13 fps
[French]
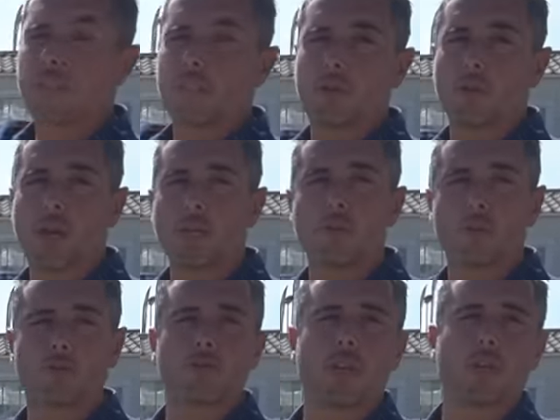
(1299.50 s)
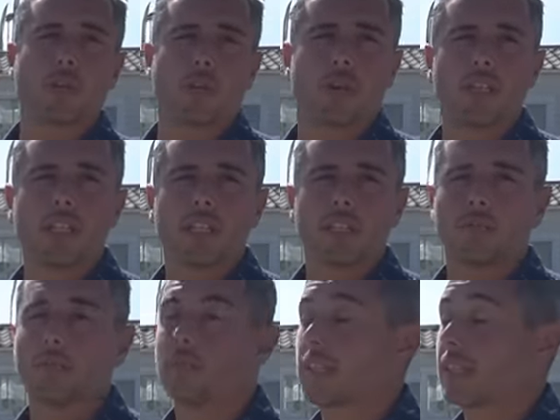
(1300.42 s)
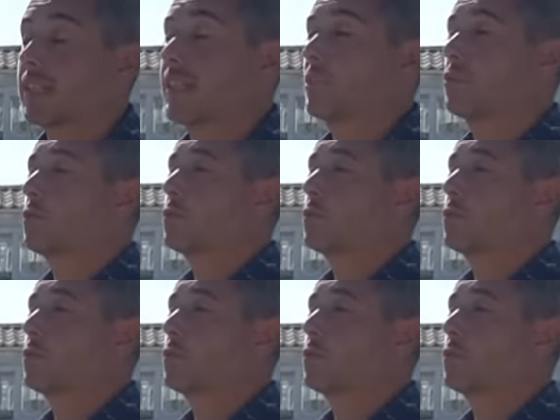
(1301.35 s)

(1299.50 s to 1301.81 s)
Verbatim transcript: essaie de rails sur toute la longueur. Donc ça c'est un